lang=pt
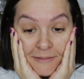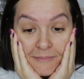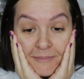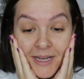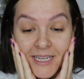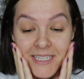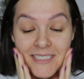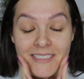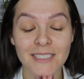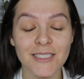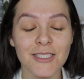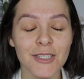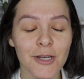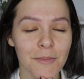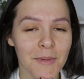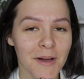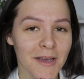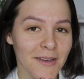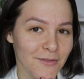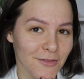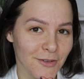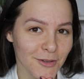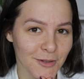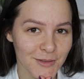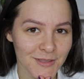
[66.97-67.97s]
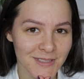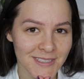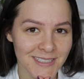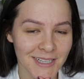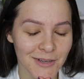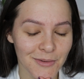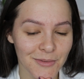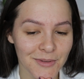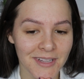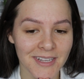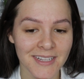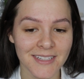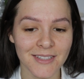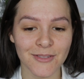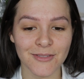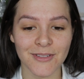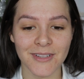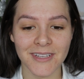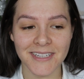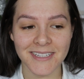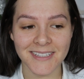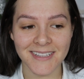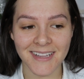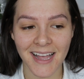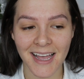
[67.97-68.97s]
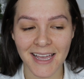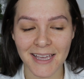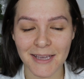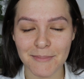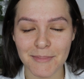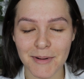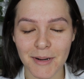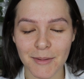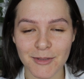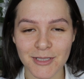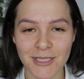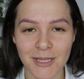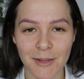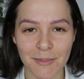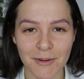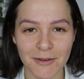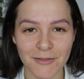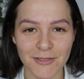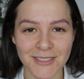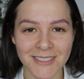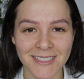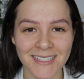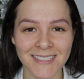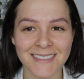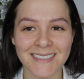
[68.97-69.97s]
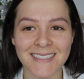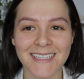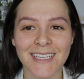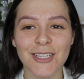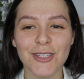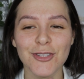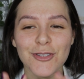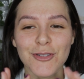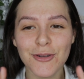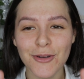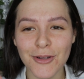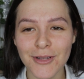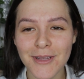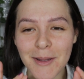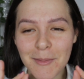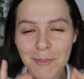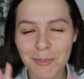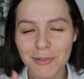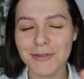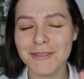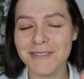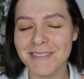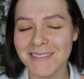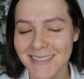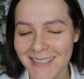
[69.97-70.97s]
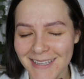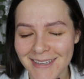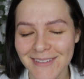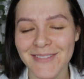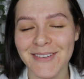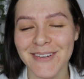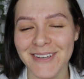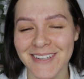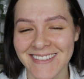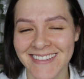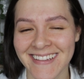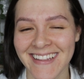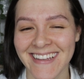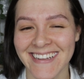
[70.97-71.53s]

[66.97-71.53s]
Mas isso é uma evolução, né? Então tem que estar tá aí pra mostrar pra vocês que tudo é possível